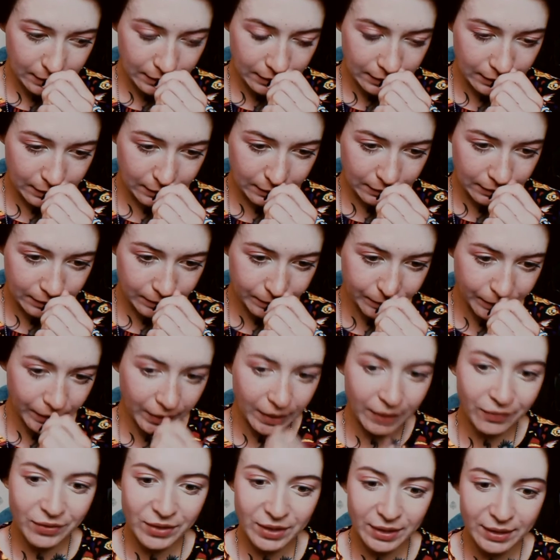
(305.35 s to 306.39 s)
А,
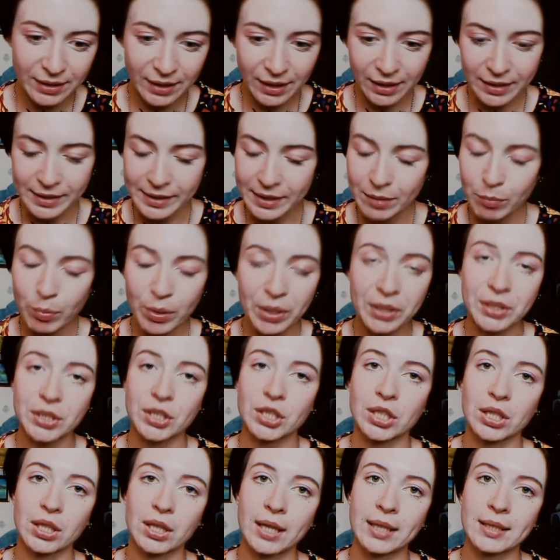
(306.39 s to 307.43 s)
я всегда, где бы я ни
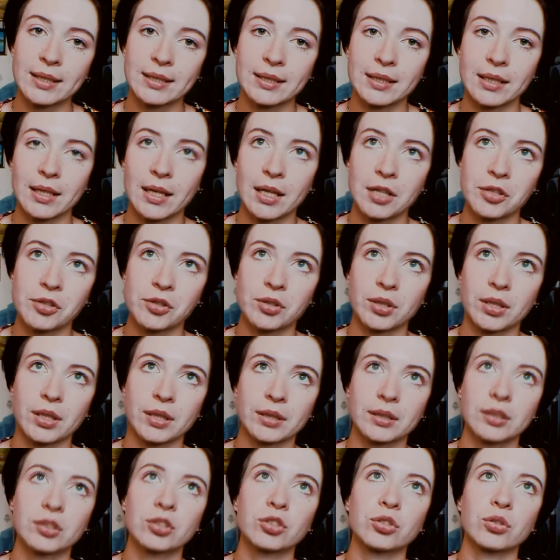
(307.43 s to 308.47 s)
жила, я стараюсь
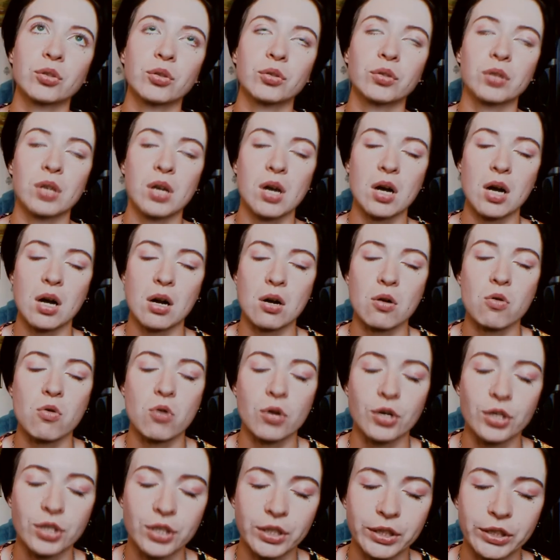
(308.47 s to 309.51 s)
находить что-то
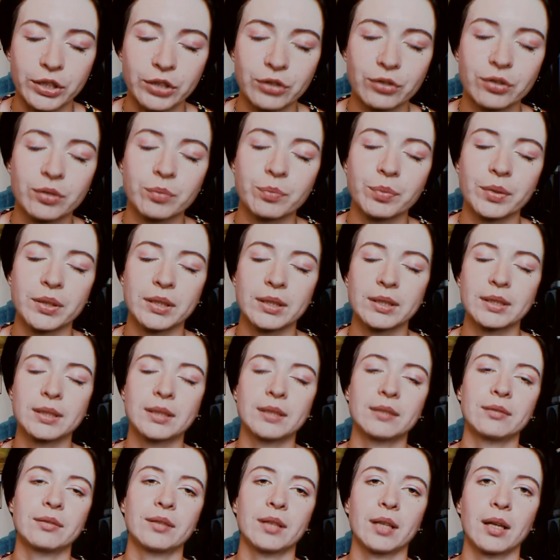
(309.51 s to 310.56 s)
хорошее, что-то
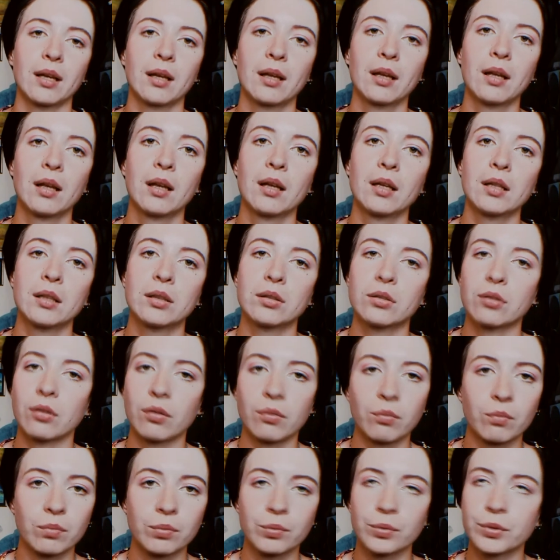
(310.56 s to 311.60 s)
позитивное.
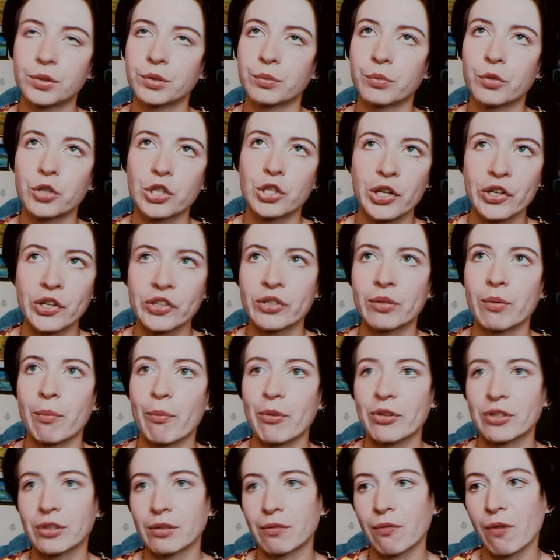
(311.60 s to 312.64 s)
Но, будем честны,
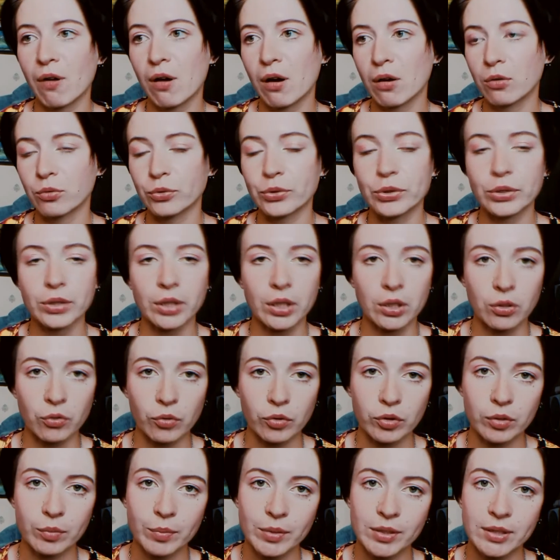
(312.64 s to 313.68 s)
Москва
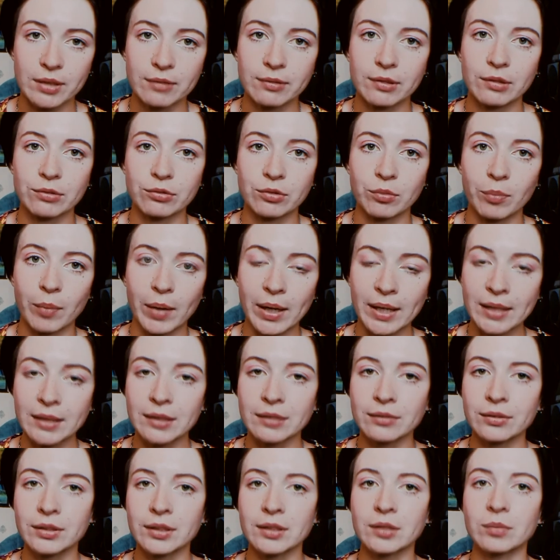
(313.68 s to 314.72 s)
устает. Москва
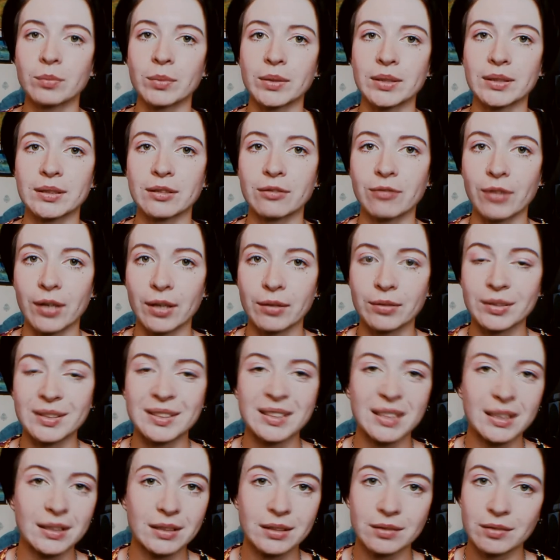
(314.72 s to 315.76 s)
выматывает, Москва
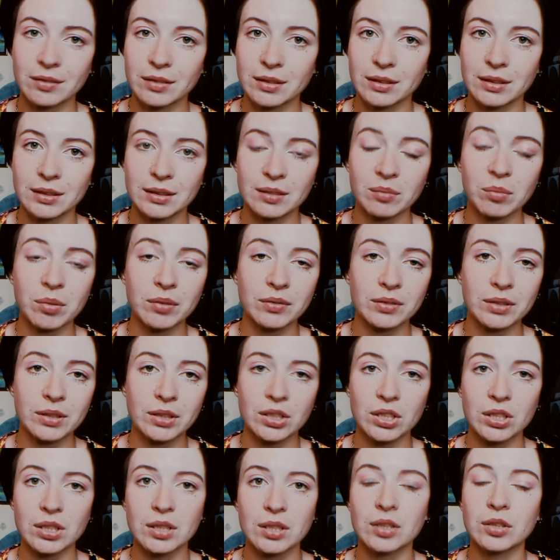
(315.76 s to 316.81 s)
высасывает из тебя все
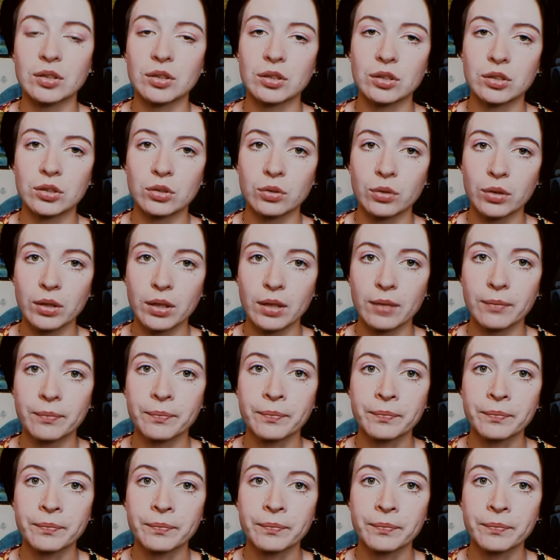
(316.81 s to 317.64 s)
жизненные соки.